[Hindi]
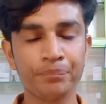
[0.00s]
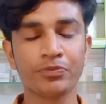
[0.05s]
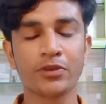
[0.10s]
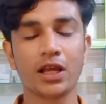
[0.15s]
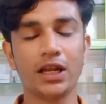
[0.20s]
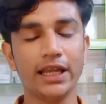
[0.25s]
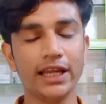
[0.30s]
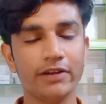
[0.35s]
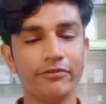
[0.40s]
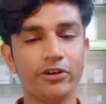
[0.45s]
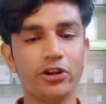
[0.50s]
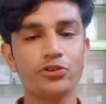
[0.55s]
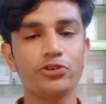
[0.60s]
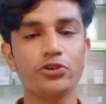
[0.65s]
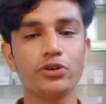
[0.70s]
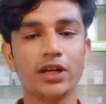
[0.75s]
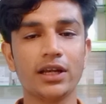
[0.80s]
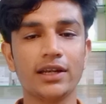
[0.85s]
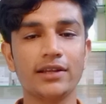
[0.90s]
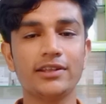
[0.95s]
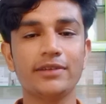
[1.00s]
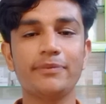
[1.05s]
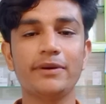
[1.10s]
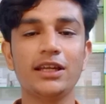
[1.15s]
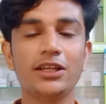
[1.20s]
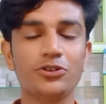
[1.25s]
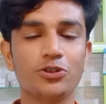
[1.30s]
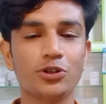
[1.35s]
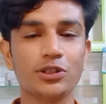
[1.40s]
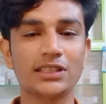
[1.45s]
लेकिन वीडियो शुरू करने से पहले
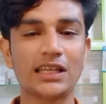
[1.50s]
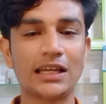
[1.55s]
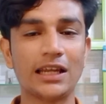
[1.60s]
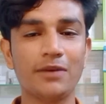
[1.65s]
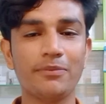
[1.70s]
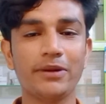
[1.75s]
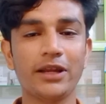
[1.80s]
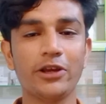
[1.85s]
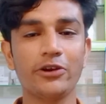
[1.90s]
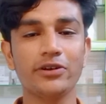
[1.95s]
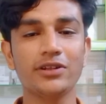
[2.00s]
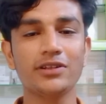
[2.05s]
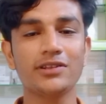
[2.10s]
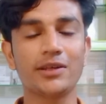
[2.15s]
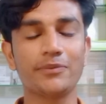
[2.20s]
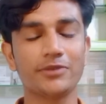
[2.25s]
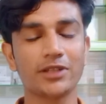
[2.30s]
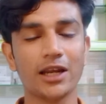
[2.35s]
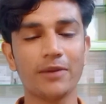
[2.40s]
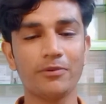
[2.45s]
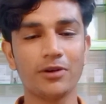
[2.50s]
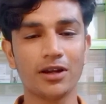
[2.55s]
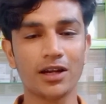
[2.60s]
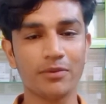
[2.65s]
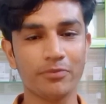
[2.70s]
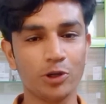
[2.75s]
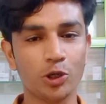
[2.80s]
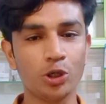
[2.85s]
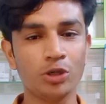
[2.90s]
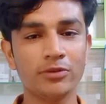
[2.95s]
जो लोग चैनल पर नए हैं तो सब्सक्राइब करना
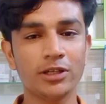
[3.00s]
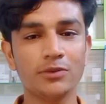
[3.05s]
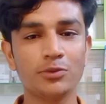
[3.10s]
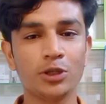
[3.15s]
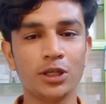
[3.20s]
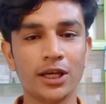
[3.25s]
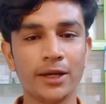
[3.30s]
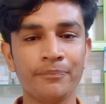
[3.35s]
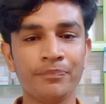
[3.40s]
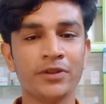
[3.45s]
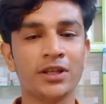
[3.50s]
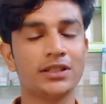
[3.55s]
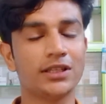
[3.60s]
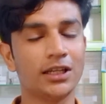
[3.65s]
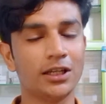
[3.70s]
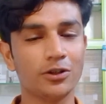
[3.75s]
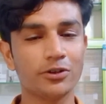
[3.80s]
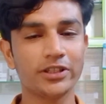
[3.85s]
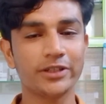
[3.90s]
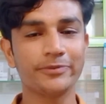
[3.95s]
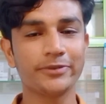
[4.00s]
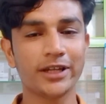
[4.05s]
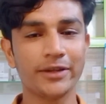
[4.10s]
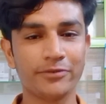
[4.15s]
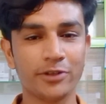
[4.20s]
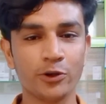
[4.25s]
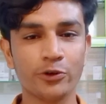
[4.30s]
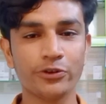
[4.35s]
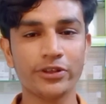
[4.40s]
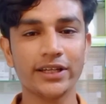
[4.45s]
बिल्कुल मत भूलना चैनल को सब्सक्राइब
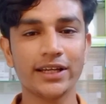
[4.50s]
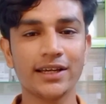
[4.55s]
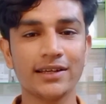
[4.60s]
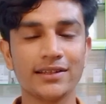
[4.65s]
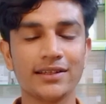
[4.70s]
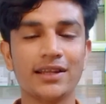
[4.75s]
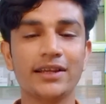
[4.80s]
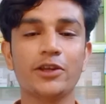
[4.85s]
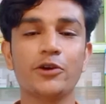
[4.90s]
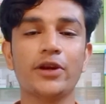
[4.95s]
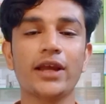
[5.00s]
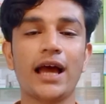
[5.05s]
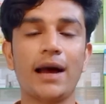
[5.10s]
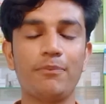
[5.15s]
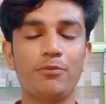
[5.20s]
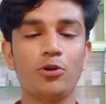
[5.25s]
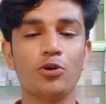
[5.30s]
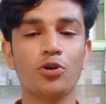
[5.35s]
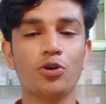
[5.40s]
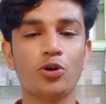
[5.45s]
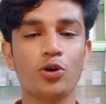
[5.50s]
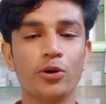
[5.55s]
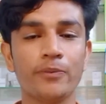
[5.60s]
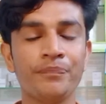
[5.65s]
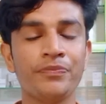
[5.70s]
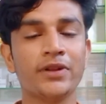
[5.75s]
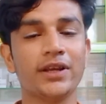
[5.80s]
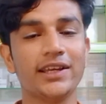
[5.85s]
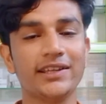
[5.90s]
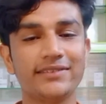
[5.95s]
जरूर से कर देना क्योंकि आप लोगों को
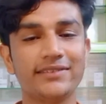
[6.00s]
इस